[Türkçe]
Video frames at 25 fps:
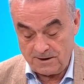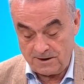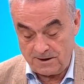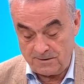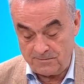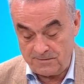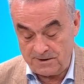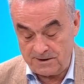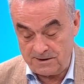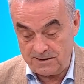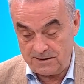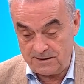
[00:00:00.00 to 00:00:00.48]

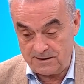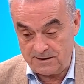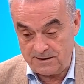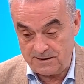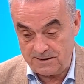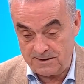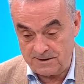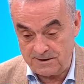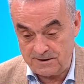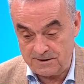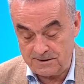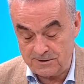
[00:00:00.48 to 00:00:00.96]
Ama
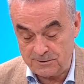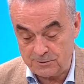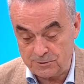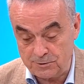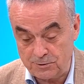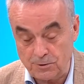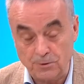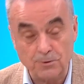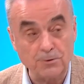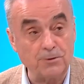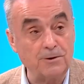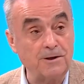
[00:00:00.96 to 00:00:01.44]
e,
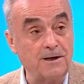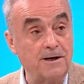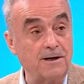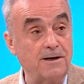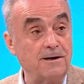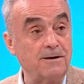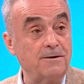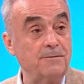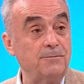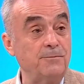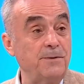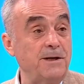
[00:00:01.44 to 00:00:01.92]
son
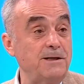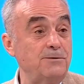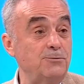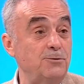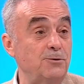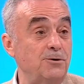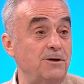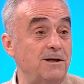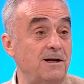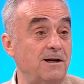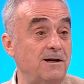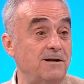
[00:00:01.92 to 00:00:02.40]
olarak
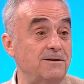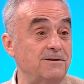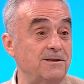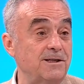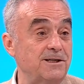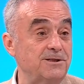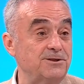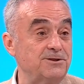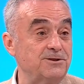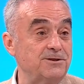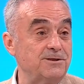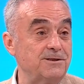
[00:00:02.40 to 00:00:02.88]
Pedro ile
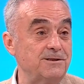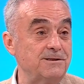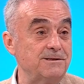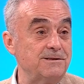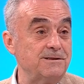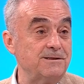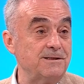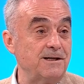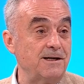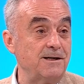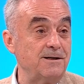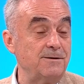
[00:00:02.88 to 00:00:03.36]

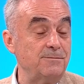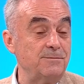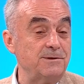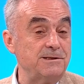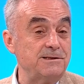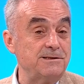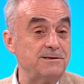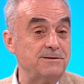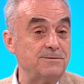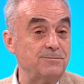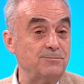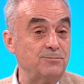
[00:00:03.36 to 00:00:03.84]
anlaştınız. Yani
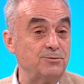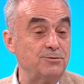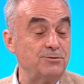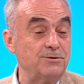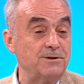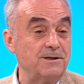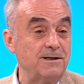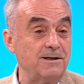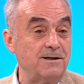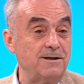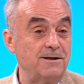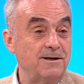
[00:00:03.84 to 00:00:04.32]
biz
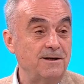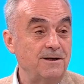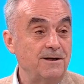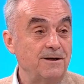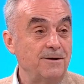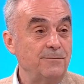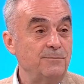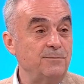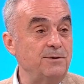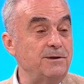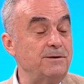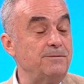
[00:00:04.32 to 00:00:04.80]
burada
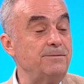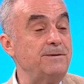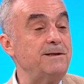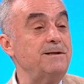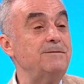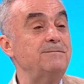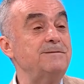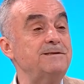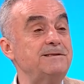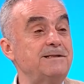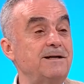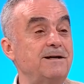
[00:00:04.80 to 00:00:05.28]

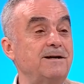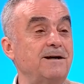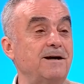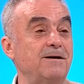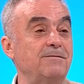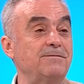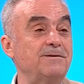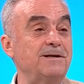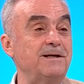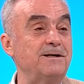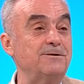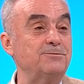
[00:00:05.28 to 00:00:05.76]
Birbirimizde
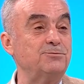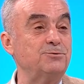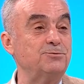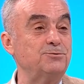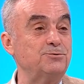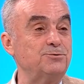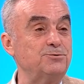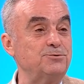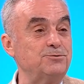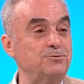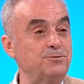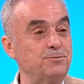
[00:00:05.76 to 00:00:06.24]
kavgaya
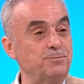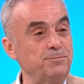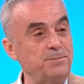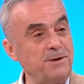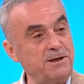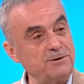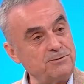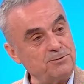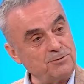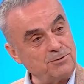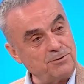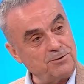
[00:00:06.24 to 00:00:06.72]
tutuştuk.
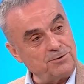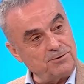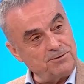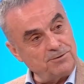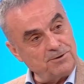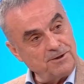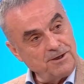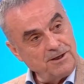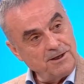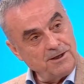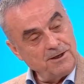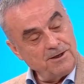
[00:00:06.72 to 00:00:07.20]
Pedro
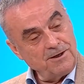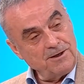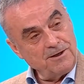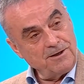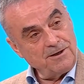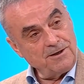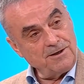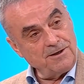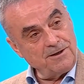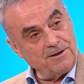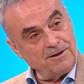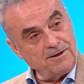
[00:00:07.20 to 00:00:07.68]

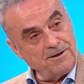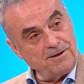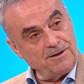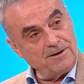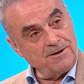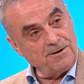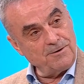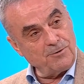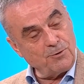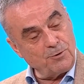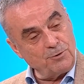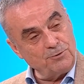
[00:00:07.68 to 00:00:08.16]
e,
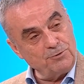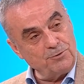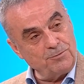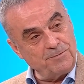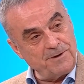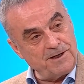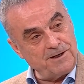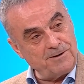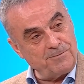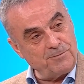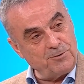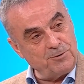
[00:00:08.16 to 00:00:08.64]
on
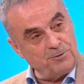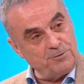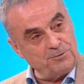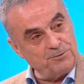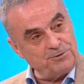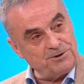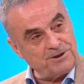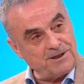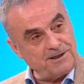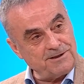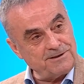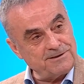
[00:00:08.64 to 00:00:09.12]
numara mı
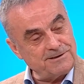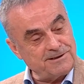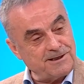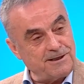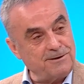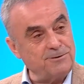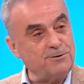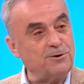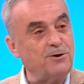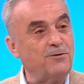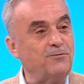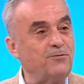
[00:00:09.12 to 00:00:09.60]
oynayacak,
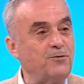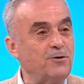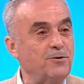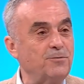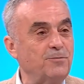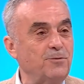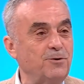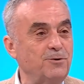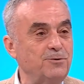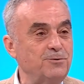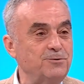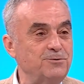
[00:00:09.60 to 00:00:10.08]
santrofor
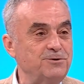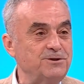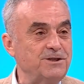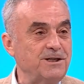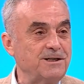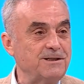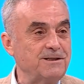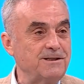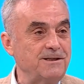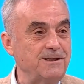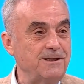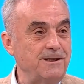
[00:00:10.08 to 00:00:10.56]
mu
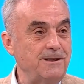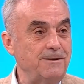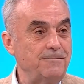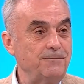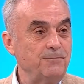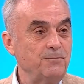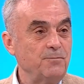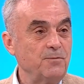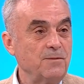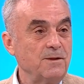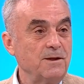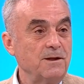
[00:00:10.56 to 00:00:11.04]
oynayacak diye.
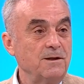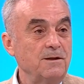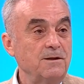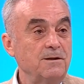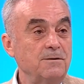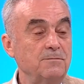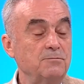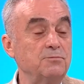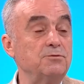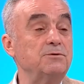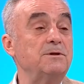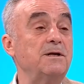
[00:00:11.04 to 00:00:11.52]

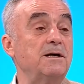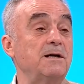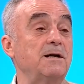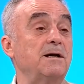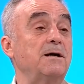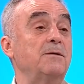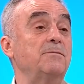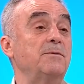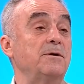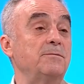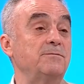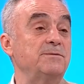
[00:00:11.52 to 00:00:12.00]
Buna
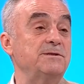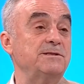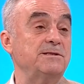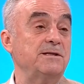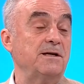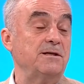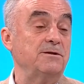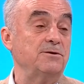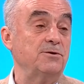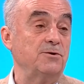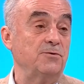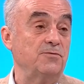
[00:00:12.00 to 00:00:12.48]
rağmen bir
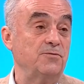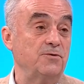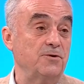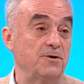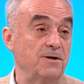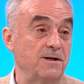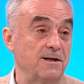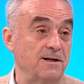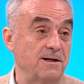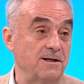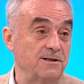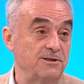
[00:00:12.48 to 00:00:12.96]
santrofor
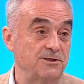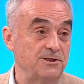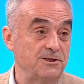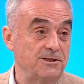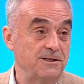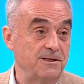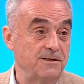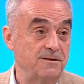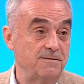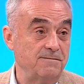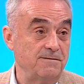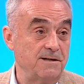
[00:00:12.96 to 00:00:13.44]

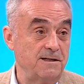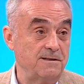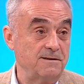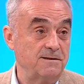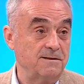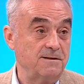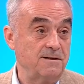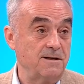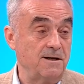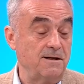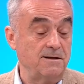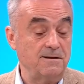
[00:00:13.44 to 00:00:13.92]
arayışları
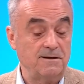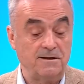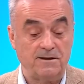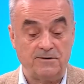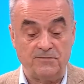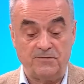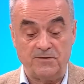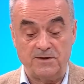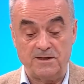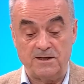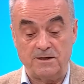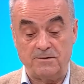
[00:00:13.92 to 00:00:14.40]
var. Kaldı
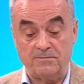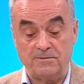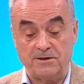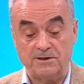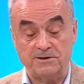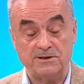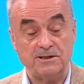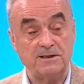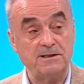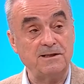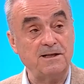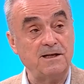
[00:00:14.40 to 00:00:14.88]
ki
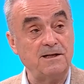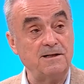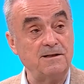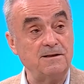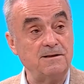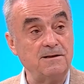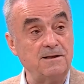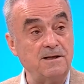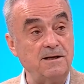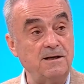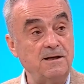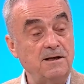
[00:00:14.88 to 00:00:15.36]
Fenerbahçe'nin
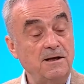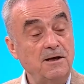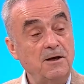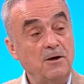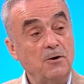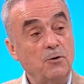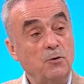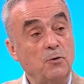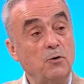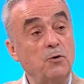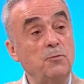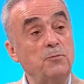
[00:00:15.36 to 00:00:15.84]
elinde
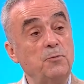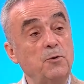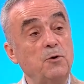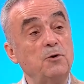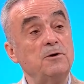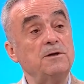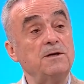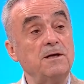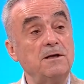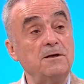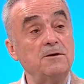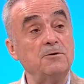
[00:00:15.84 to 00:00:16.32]
o
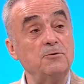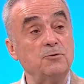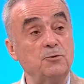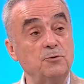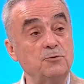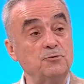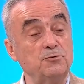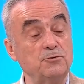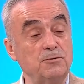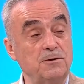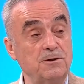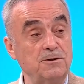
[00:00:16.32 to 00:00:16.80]
bölgenin
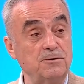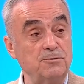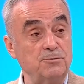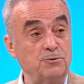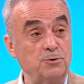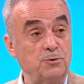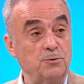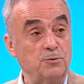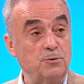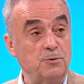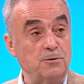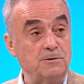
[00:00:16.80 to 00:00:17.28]
oyuncuları
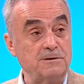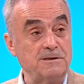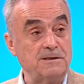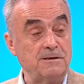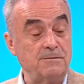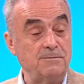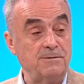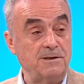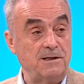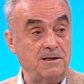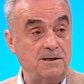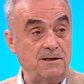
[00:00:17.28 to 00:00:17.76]
çok
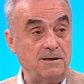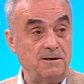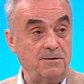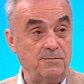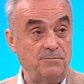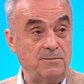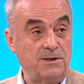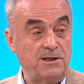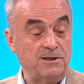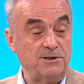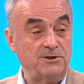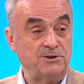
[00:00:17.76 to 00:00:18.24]
olsa bile
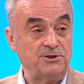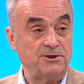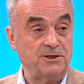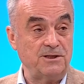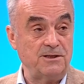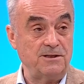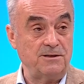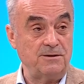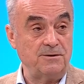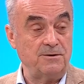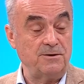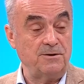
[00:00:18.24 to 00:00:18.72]

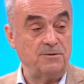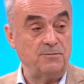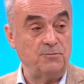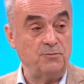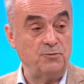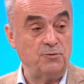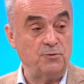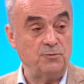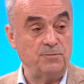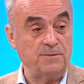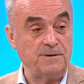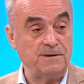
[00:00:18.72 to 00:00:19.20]
Berisha e,
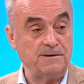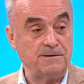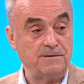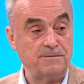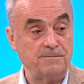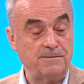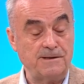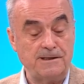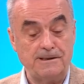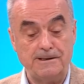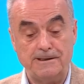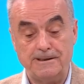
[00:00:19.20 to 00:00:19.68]
büyük bir
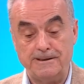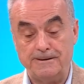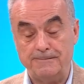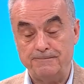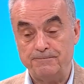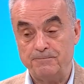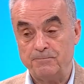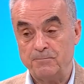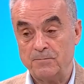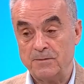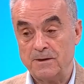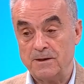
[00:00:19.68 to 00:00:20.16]
ihtimalle
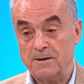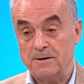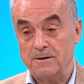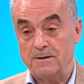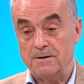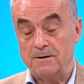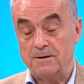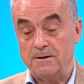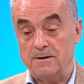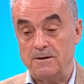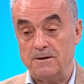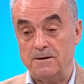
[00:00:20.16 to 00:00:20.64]

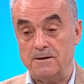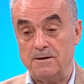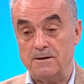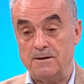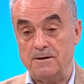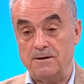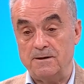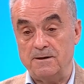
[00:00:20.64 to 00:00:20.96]
e,